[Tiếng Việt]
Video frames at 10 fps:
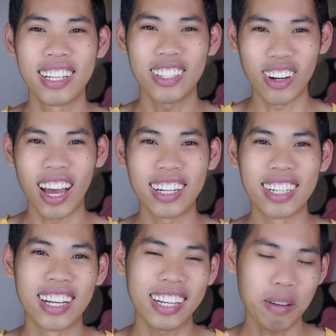Cho nên
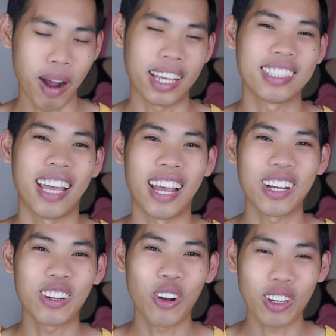các bạn sẽ
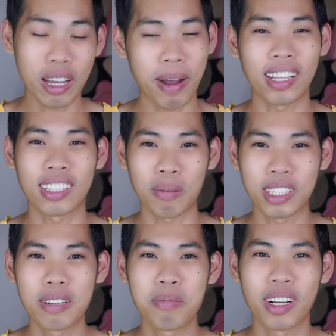các bạn thực tập
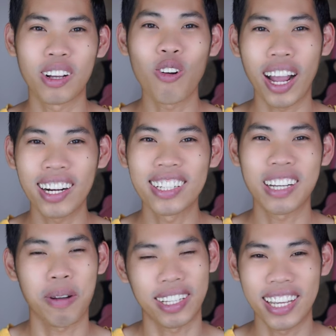sinh cố gắng lên
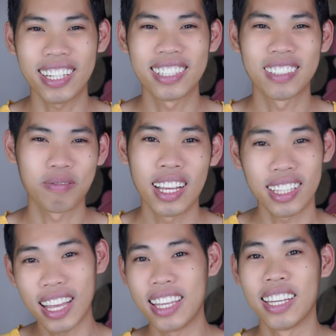các bạn nhé.
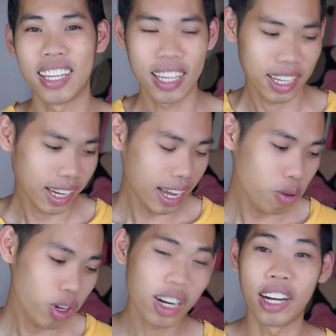Thì cái
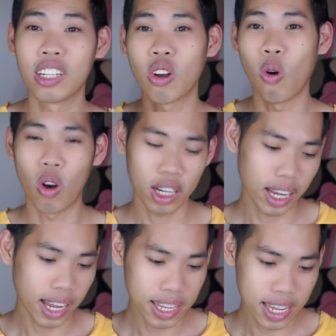quyết định của
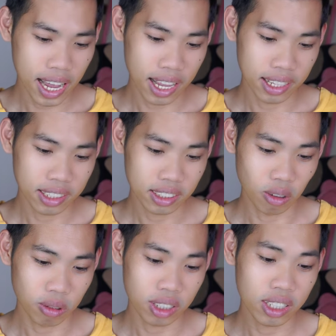cái uh,
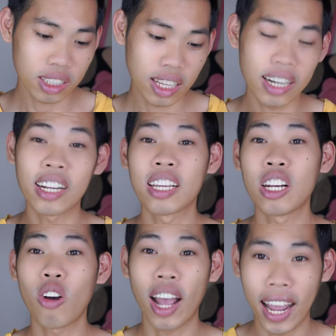tục
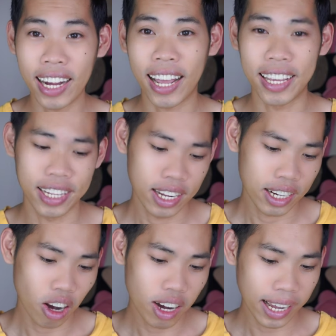Kitengino 2 này
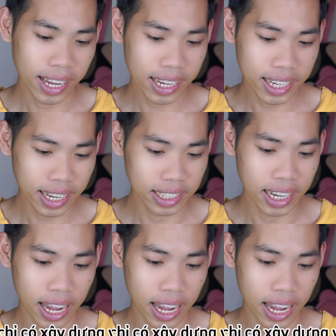đó là các cái ngành